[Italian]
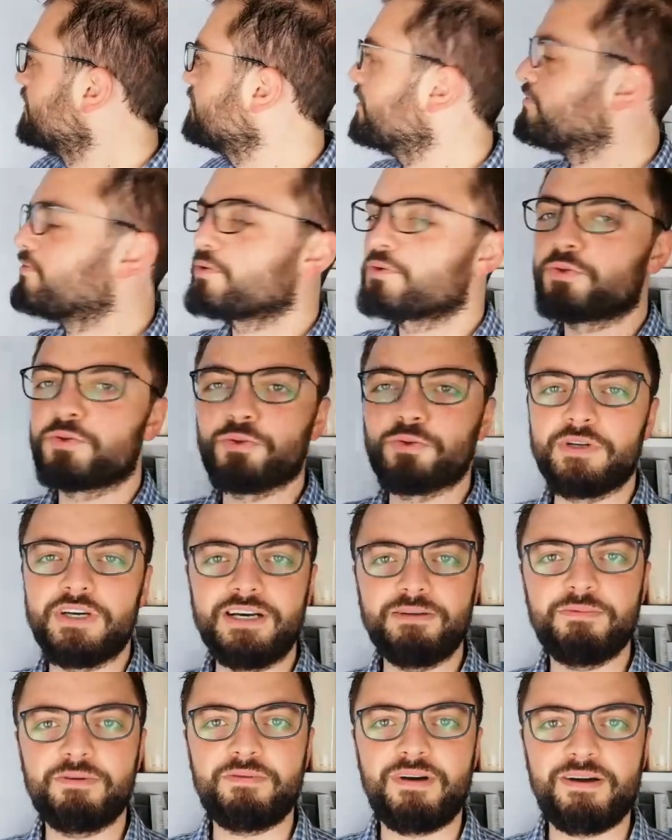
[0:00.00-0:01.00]
per
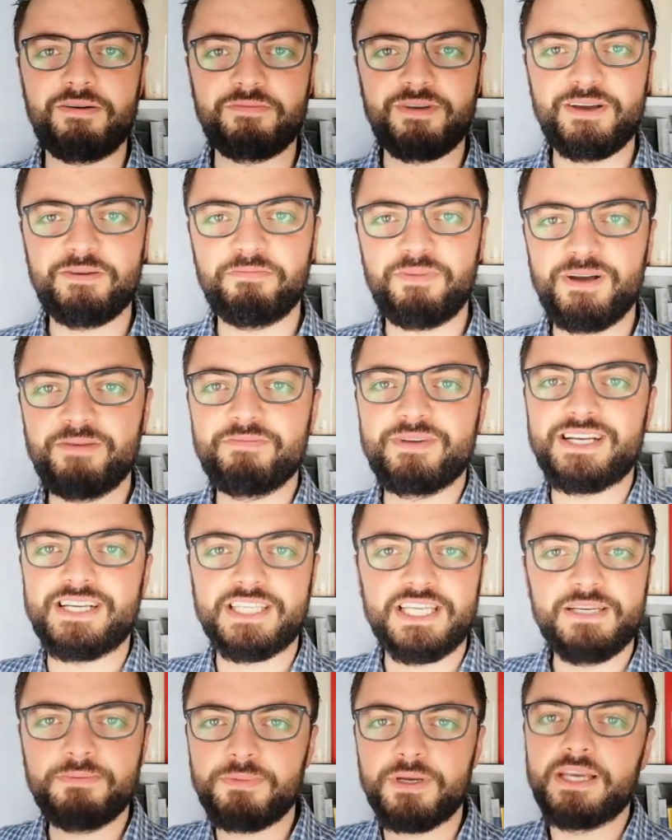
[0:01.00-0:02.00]
fortuna mia mamma mia papà mi
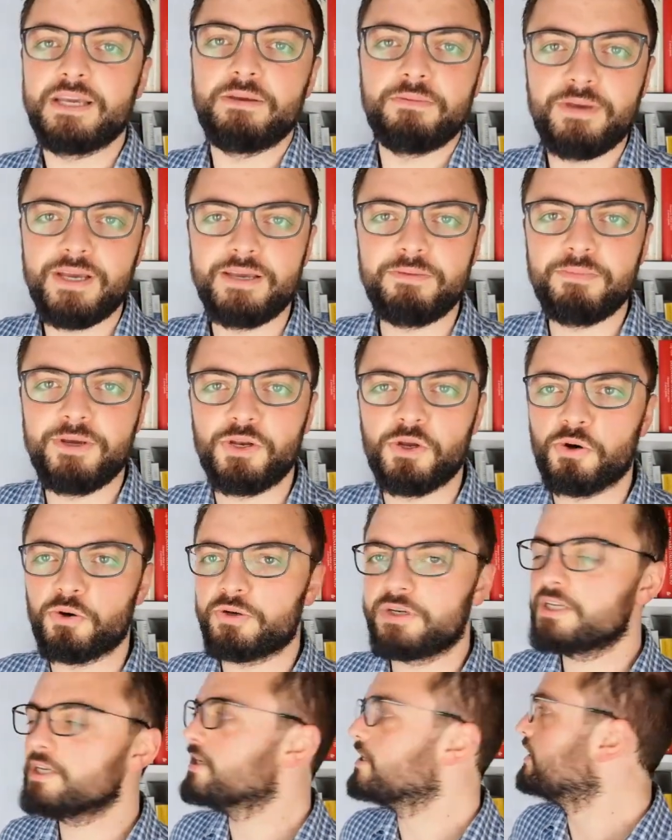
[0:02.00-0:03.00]
sempre e, e i
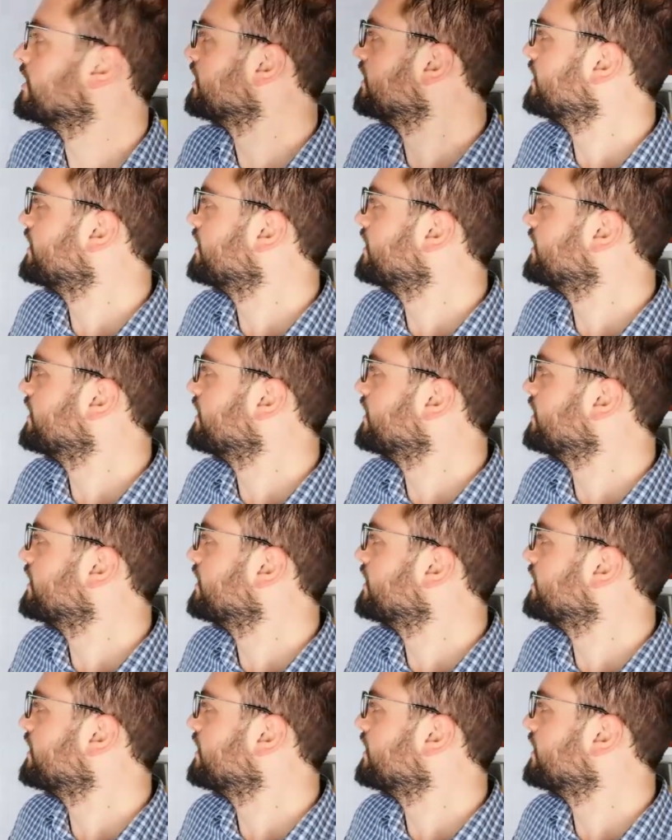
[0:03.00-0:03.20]
miei